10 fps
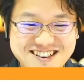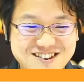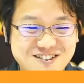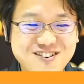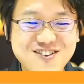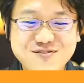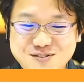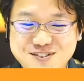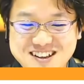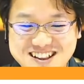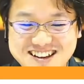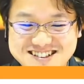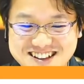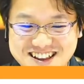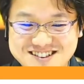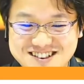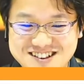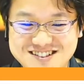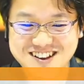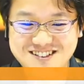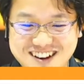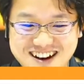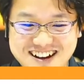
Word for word: どこの部分に対してですですなのか。